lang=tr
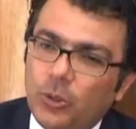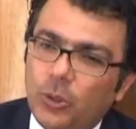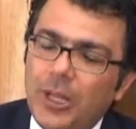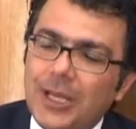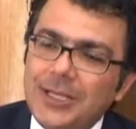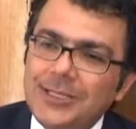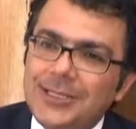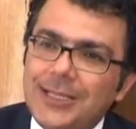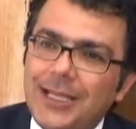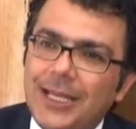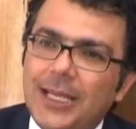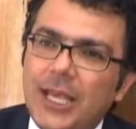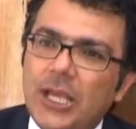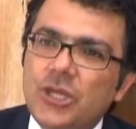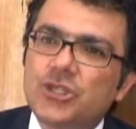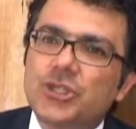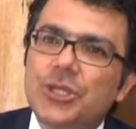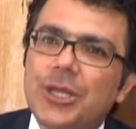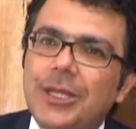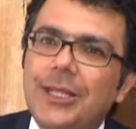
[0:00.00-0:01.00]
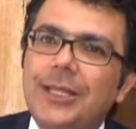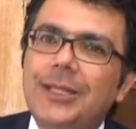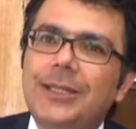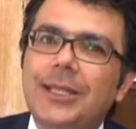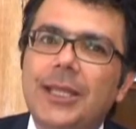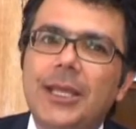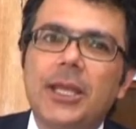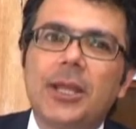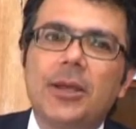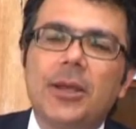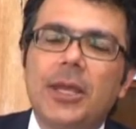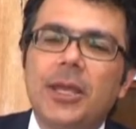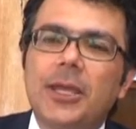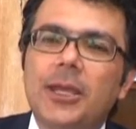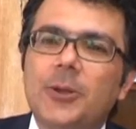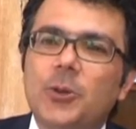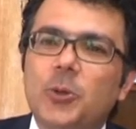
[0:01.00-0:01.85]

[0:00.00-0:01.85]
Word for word: Dolayısıyla gençlerin e,